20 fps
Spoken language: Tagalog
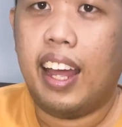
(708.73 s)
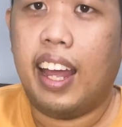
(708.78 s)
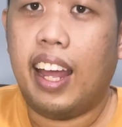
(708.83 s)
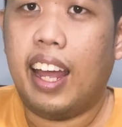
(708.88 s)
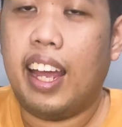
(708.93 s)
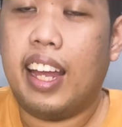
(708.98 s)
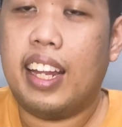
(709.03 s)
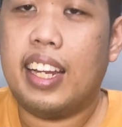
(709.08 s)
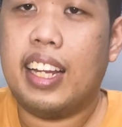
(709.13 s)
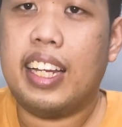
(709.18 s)

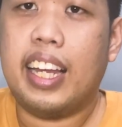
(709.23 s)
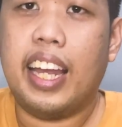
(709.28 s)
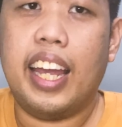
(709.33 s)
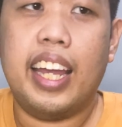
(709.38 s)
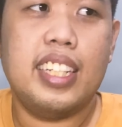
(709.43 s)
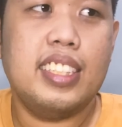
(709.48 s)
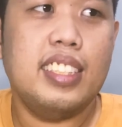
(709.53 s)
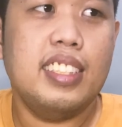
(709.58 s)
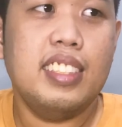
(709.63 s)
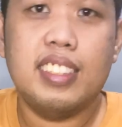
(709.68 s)
And
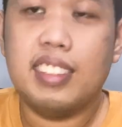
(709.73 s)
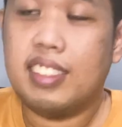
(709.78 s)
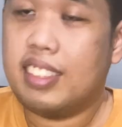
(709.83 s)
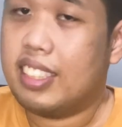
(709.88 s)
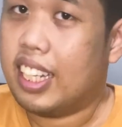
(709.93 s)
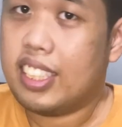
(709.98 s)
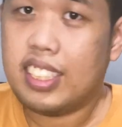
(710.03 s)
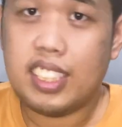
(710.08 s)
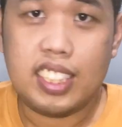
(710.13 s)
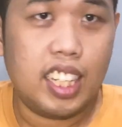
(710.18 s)
again,
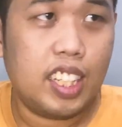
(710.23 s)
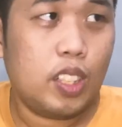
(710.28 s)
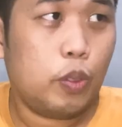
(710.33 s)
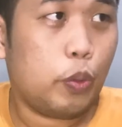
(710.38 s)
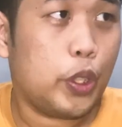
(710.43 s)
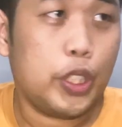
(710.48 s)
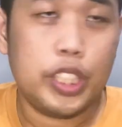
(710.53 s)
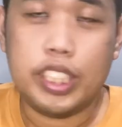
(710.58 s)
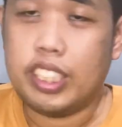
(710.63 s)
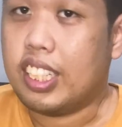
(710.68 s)
that's it.
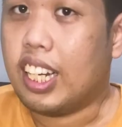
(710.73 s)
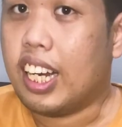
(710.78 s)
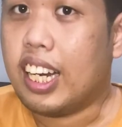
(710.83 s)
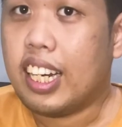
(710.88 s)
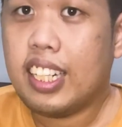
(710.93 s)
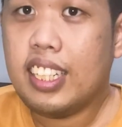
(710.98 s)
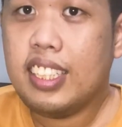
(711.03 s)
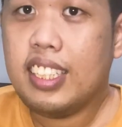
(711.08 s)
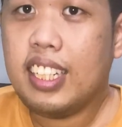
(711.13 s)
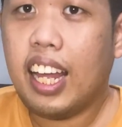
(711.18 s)
We're
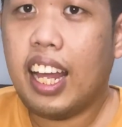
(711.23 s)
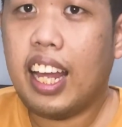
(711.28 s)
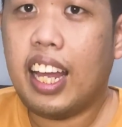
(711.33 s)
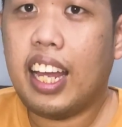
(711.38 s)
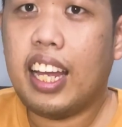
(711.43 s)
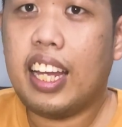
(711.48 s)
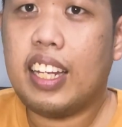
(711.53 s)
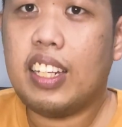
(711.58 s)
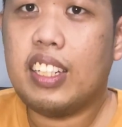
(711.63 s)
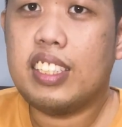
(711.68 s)
done.
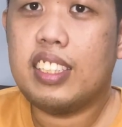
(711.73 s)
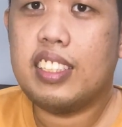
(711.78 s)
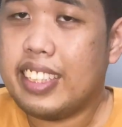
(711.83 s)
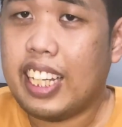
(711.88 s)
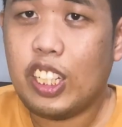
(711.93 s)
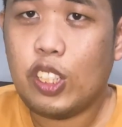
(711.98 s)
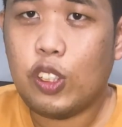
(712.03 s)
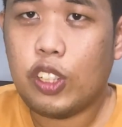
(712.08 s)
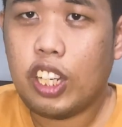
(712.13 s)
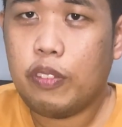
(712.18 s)
And
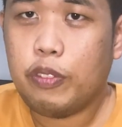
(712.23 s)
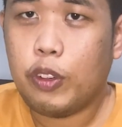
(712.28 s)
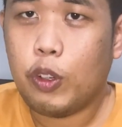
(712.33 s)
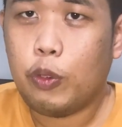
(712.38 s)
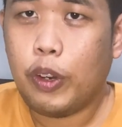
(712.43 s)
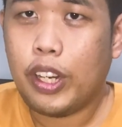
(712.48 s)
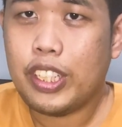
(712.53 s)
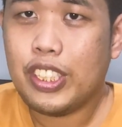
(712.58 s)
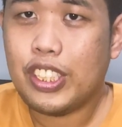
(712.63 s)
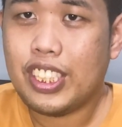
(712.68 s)
thank you again for
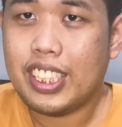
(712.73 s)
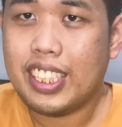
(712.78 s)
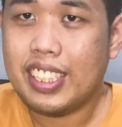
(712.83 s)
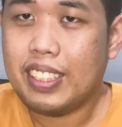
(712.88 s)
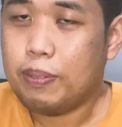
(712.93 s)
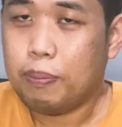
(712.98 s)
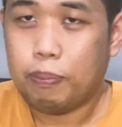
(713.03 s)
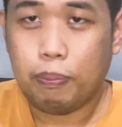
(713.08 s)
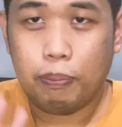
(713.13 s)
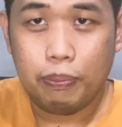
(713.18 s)
watching.
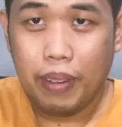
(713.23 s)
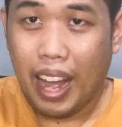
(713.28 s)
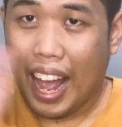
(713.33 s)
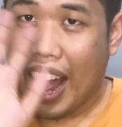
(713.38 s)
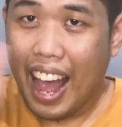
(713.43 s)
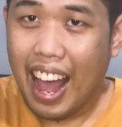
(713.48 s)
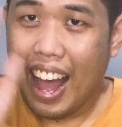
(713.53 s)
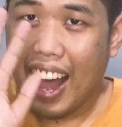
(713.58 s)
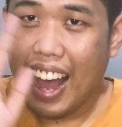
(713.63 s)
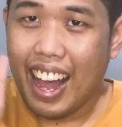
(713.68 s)

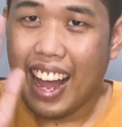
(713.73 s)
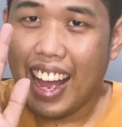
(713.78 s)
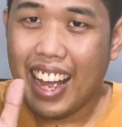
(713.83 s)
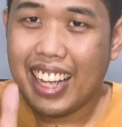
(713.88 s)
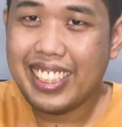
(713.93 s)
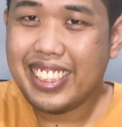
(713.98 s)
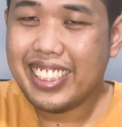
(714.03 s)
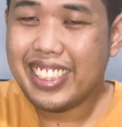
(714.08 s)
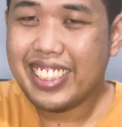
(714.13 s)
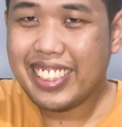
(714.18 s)
Bye!